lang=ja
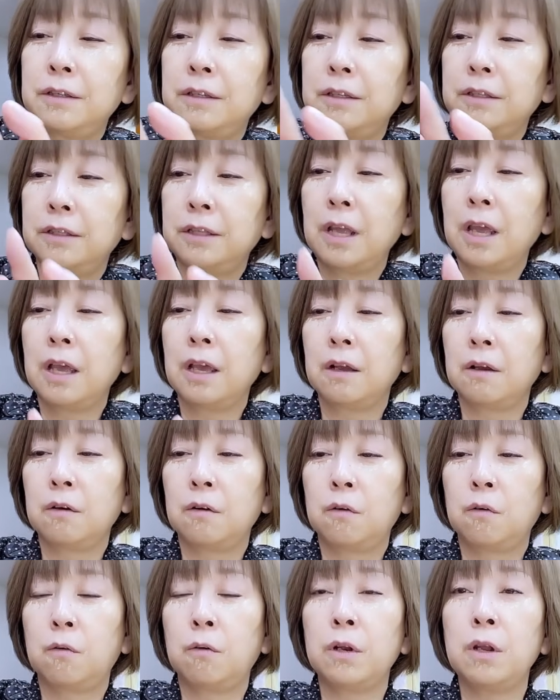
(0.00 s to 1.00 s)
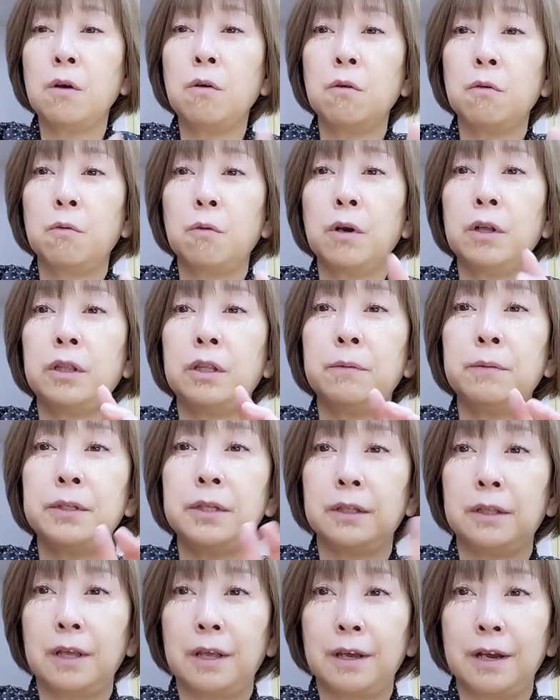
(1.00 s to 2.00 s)
で、これをこうやって見
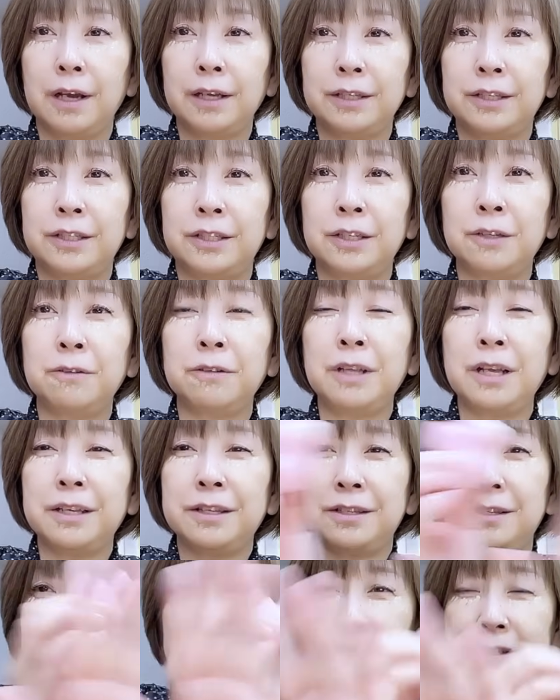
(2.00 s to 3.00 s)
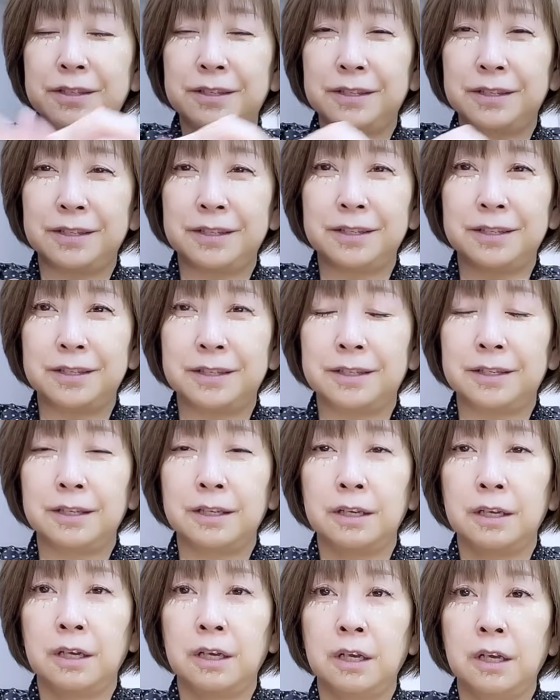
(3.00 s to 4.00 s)
せて、はい、白です。
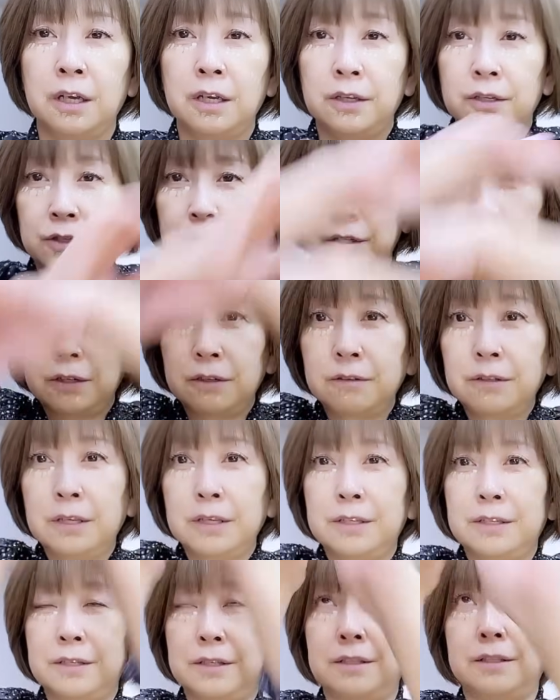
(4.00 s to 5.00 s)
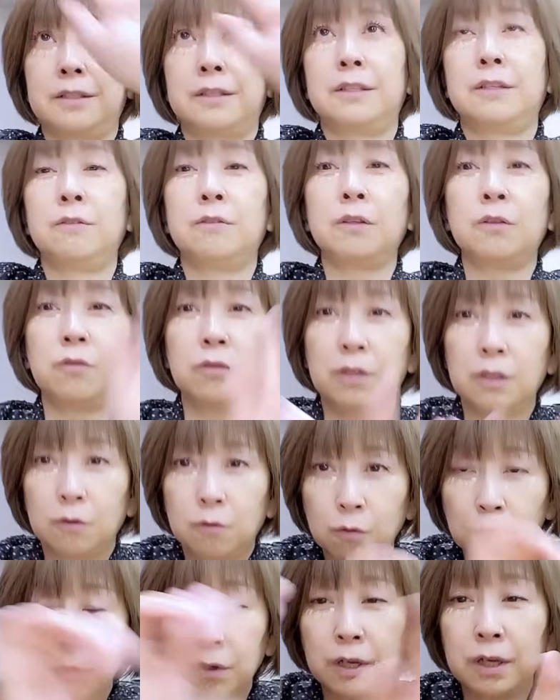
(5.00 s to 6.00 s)
白ですって言った時に、
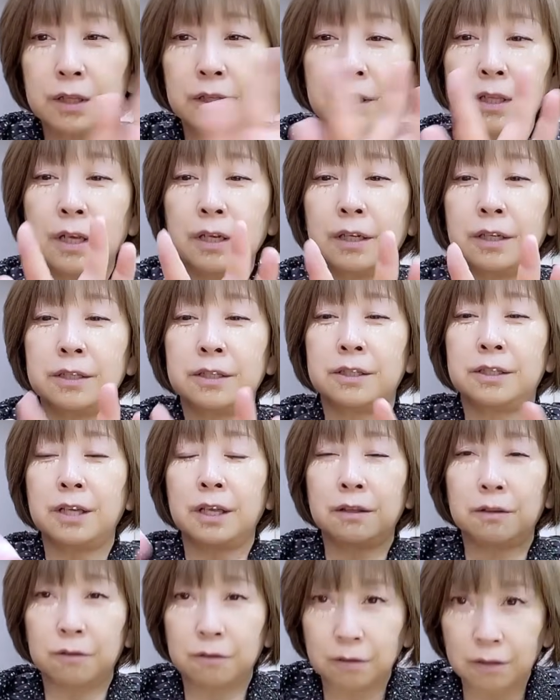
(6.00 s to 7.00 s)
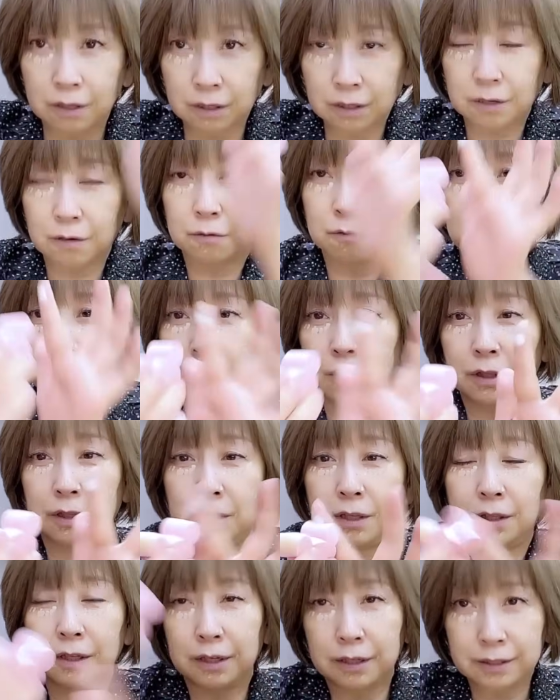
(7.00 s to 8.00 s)
ここら辺でなんかさっとなんかこうやっ
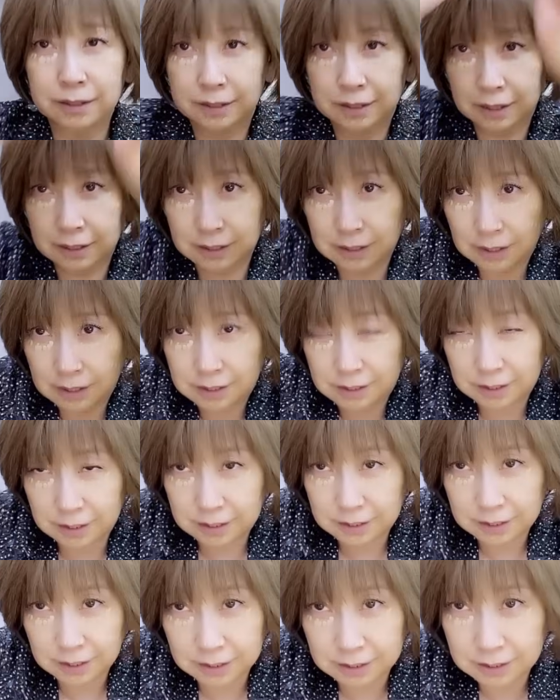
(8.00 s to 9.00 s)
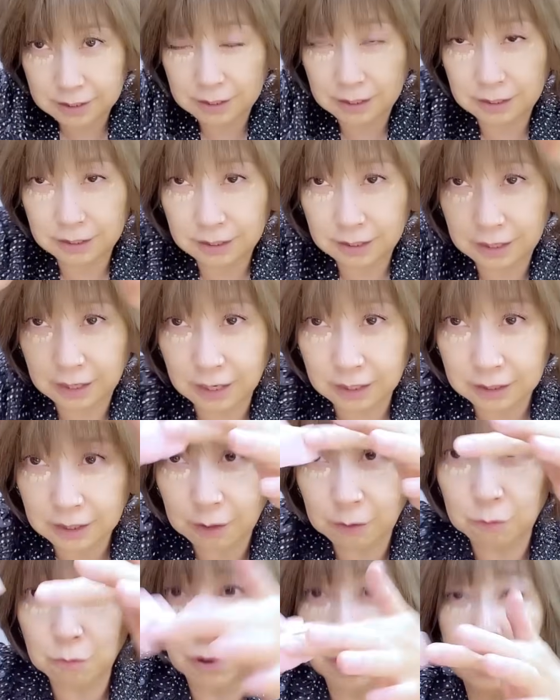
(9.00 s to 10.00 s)
て、なんかさっさっさっさっさってやった
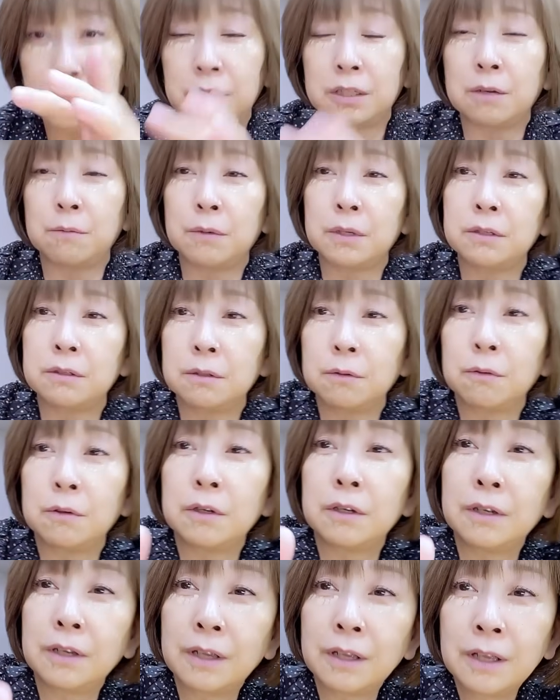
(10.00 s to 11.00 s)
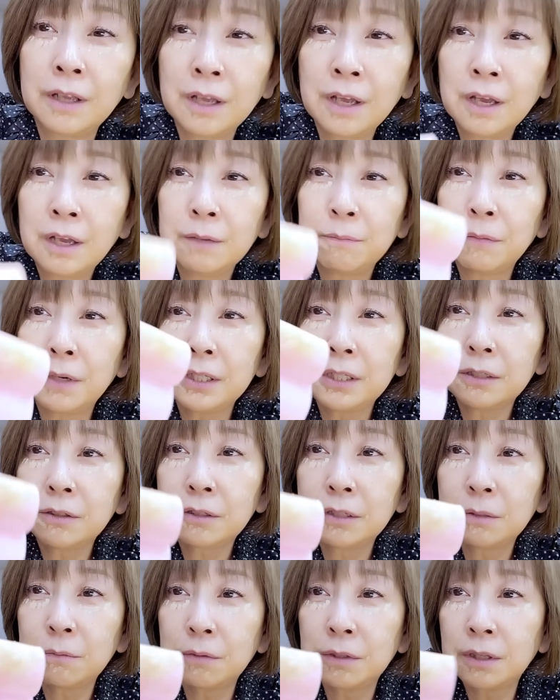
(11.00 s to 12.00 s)
の分かっちゃいますね、これね。
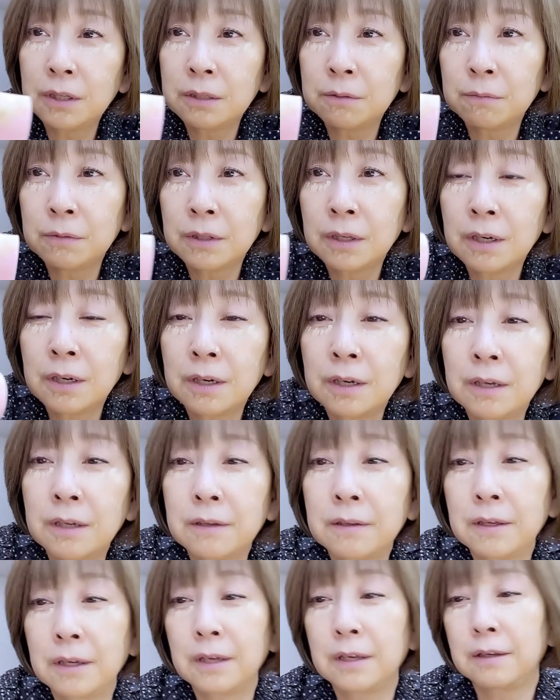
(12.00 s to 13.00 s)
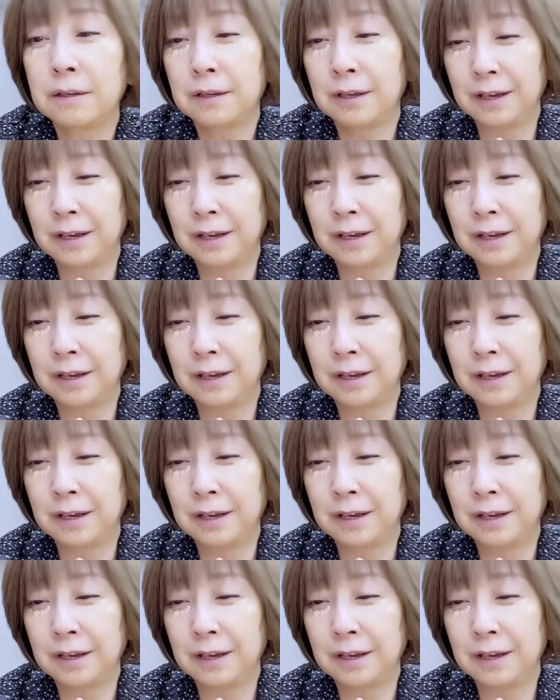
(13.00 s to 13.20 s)
マジックにも何もならない。はい。